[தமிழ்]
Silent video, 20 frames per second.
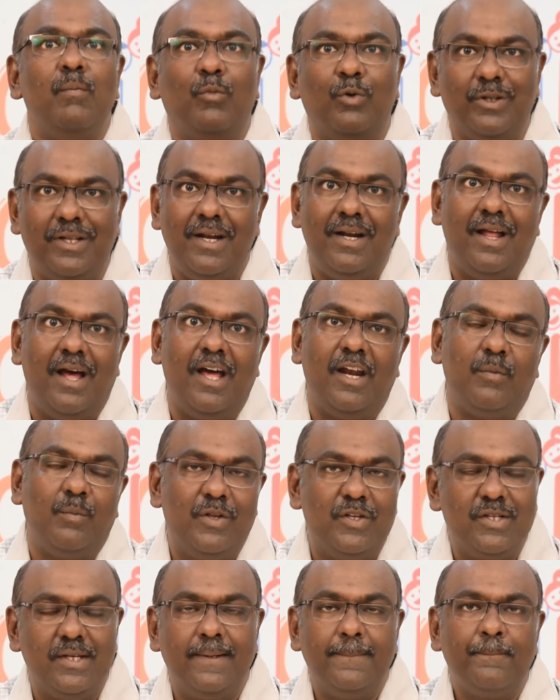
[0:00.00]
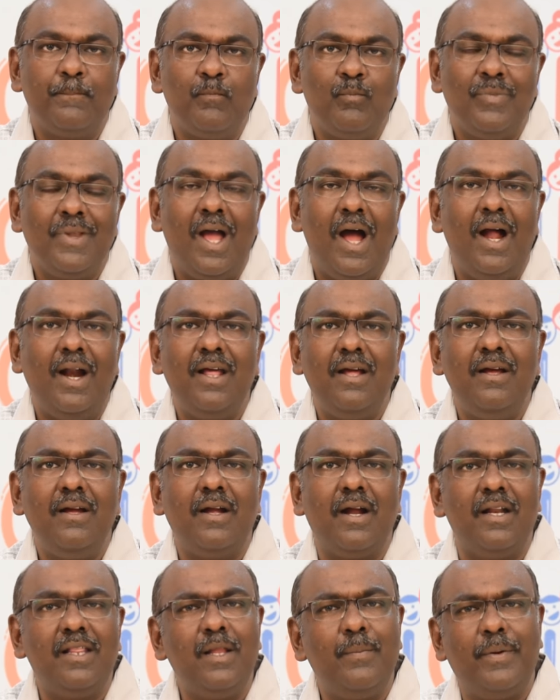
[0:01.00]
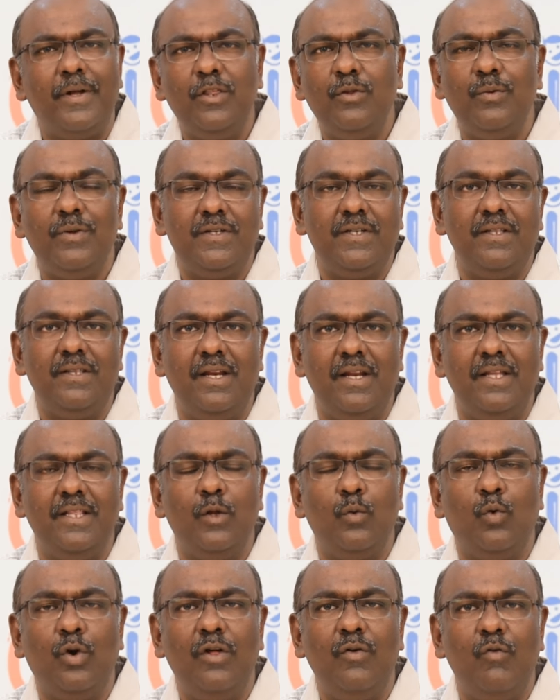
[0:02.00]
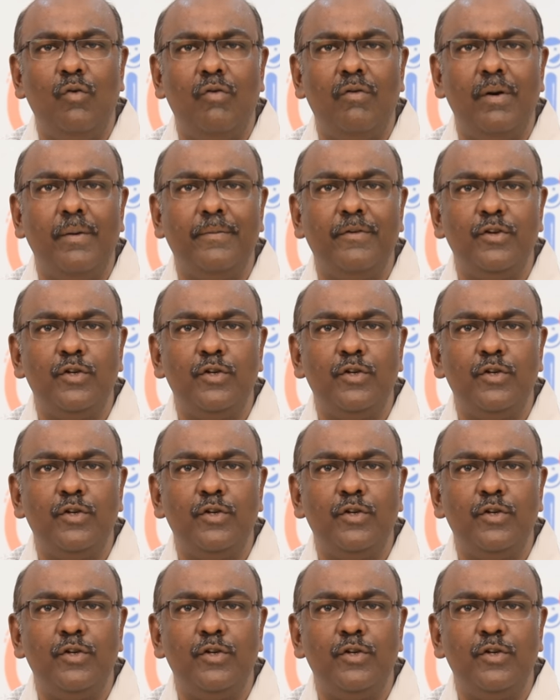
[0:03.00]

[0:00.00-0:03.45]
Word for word: முதல்ல நான் ஆரம்பித்தேன் ஆனால் கடந்த பத்து வருஷத்தில் இந்த உணவு ஓவாமை